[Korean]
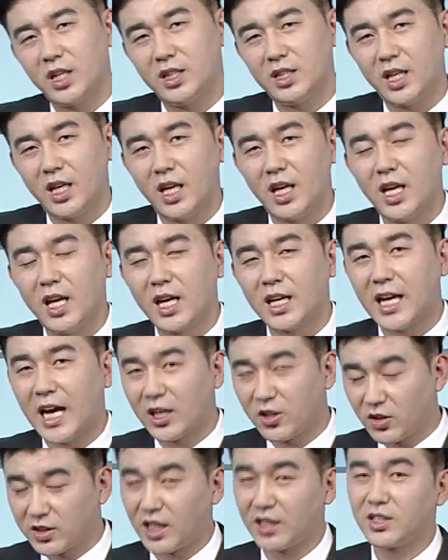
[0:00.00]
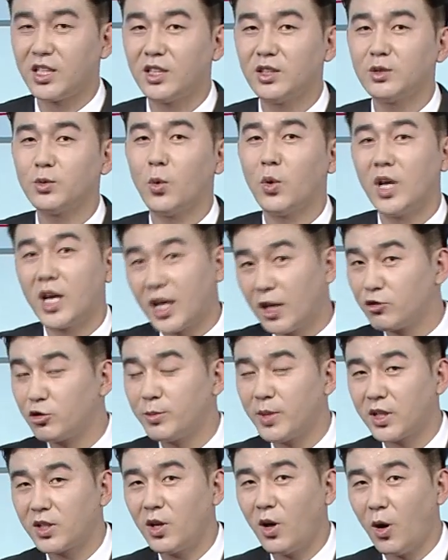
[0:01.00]
이제 가격 자체는 올라갈
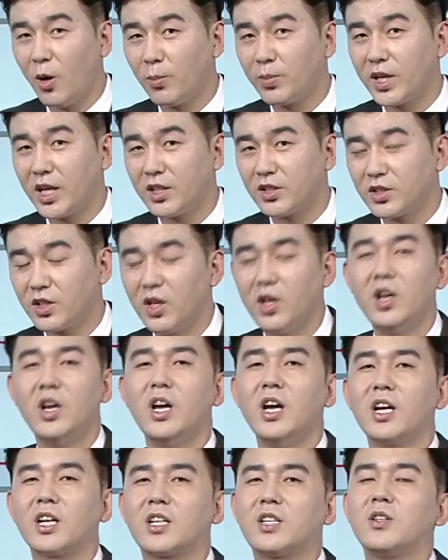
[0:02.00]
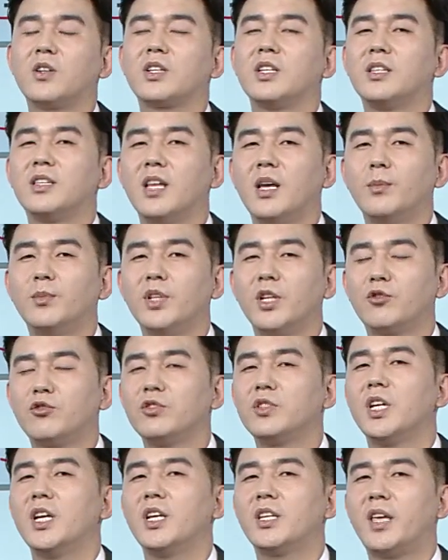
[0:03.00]
수밖에 없겠죠. 그렇기 때문에
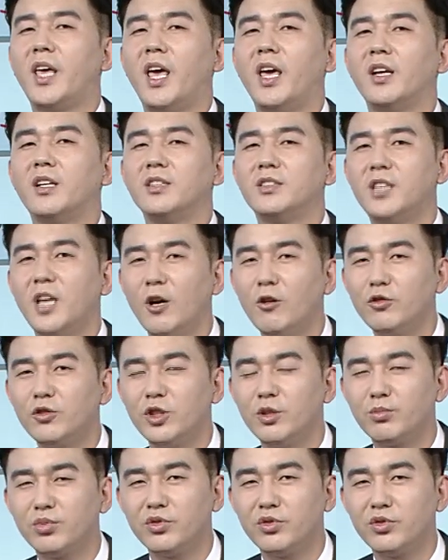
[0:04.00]
투자의 계획을 세우시는